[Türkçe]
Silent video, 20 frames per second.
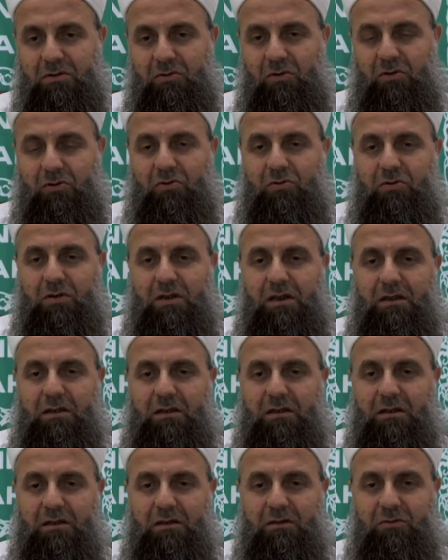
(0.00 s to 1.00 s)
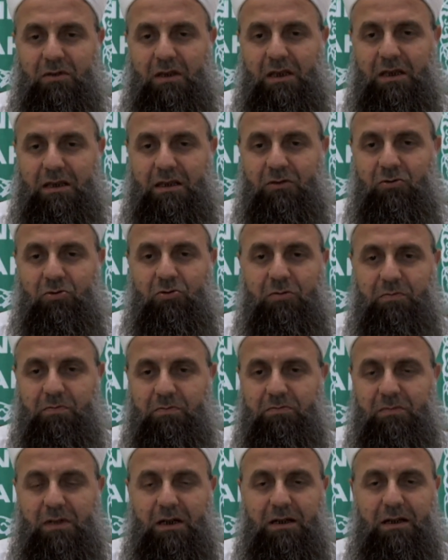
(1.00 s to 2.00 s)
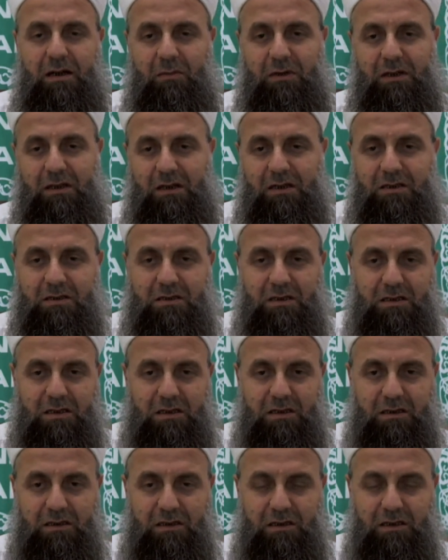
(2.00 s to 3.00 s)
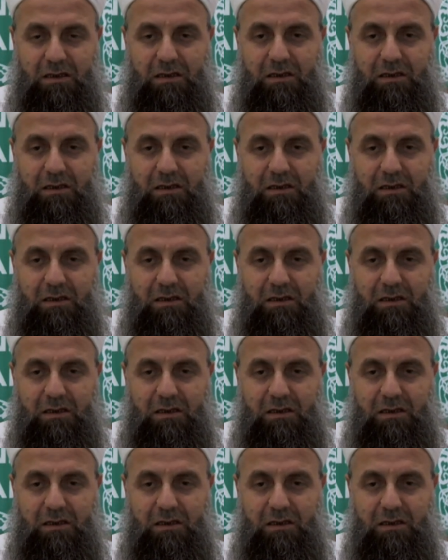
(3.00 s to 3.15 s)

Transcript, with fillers: Onu Kur'an eline tutup makamını eleştirecek.